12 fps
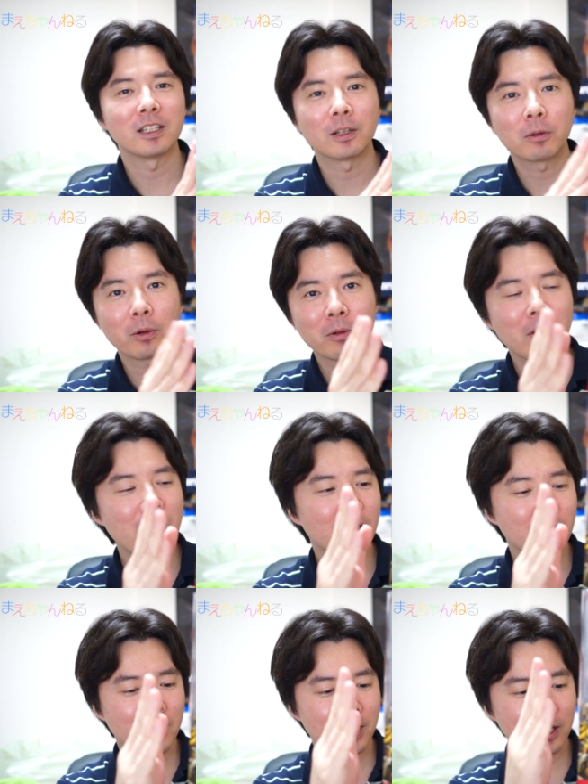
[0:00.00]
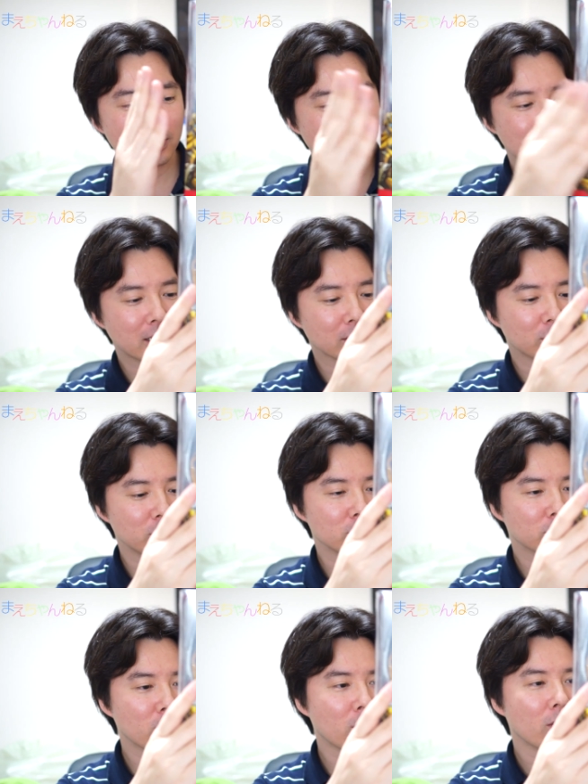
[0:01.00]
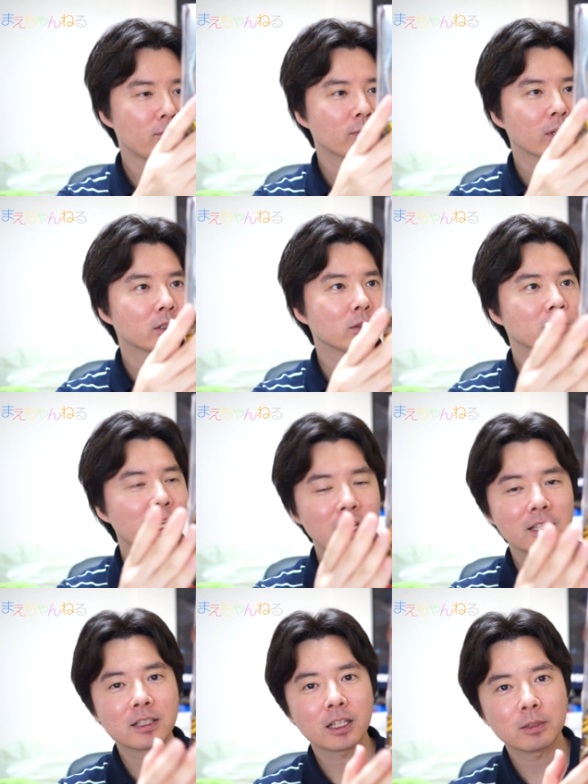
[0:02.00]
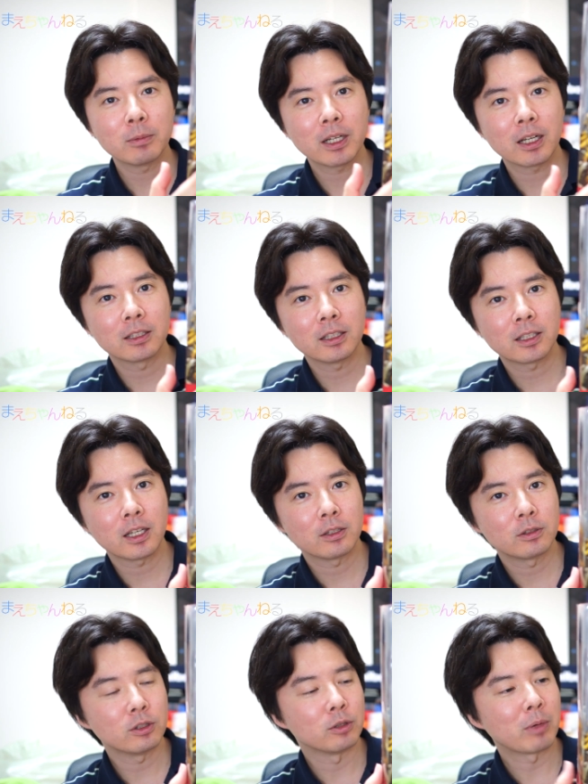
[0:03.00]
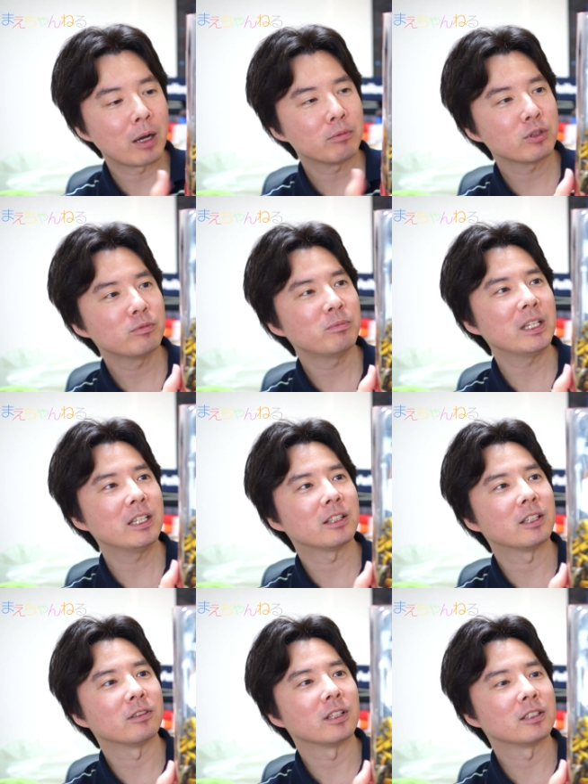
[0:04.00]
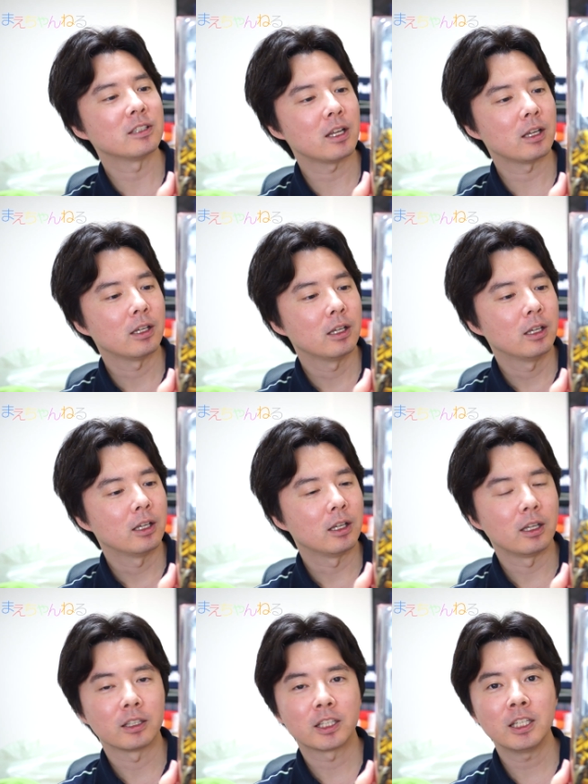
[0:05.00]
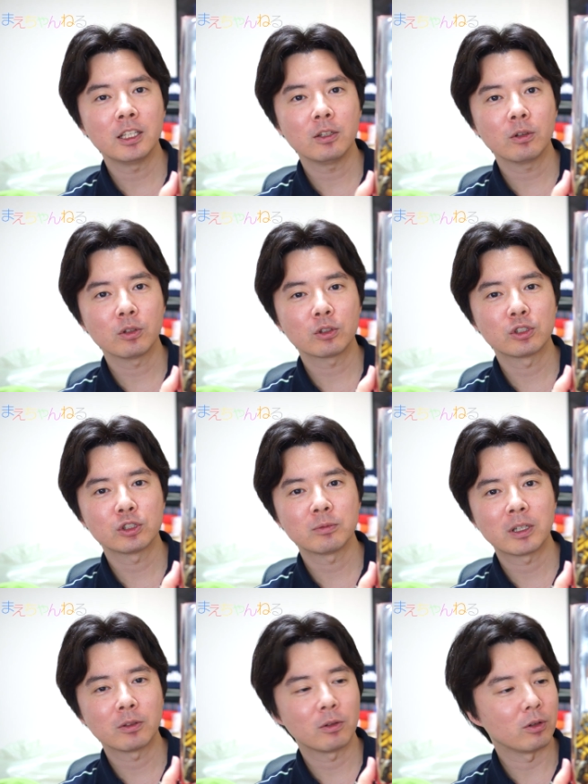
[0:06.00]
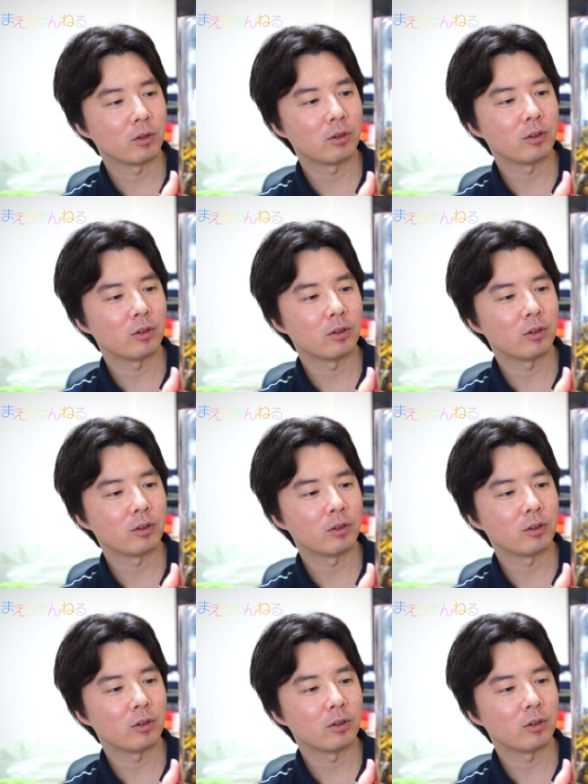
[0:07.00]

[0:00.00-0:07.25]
で、これは、何かというと、その第1作目から出ているバンブルビーっていうですね、黄色の車の